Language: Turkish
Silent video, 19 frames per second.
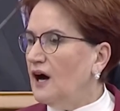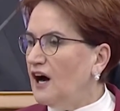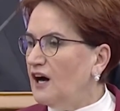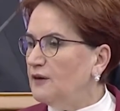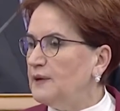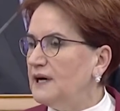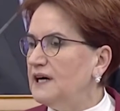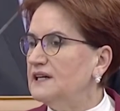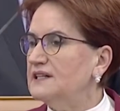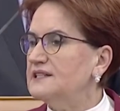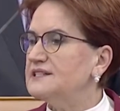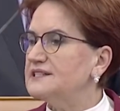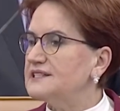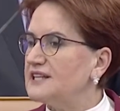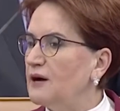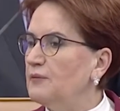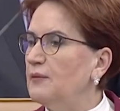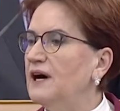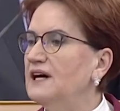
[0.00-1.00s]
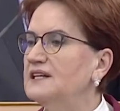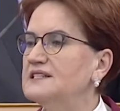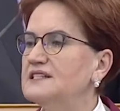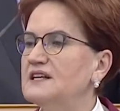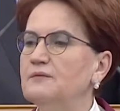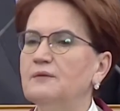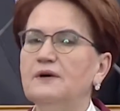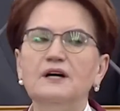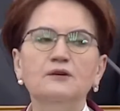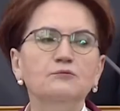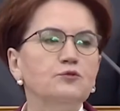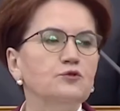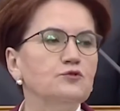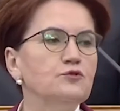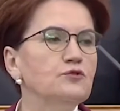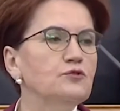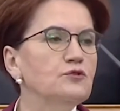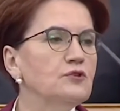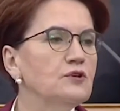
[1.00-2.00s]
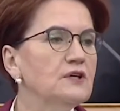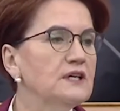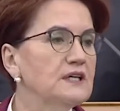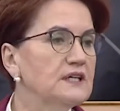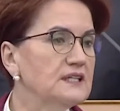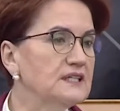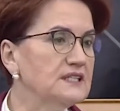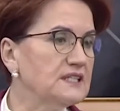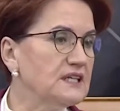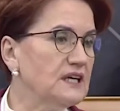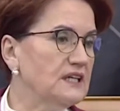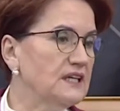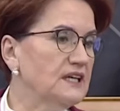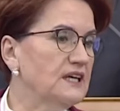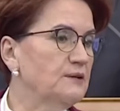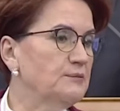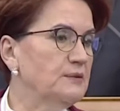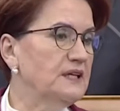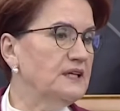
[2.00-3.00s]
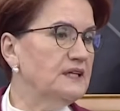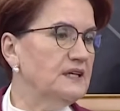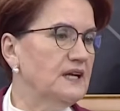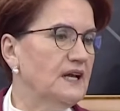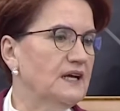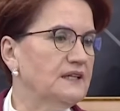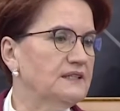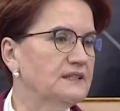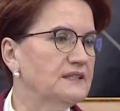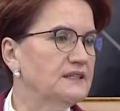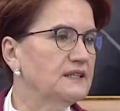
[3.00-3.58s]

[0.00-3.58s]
Ama zaman zaman bunu ıskalayabilirler.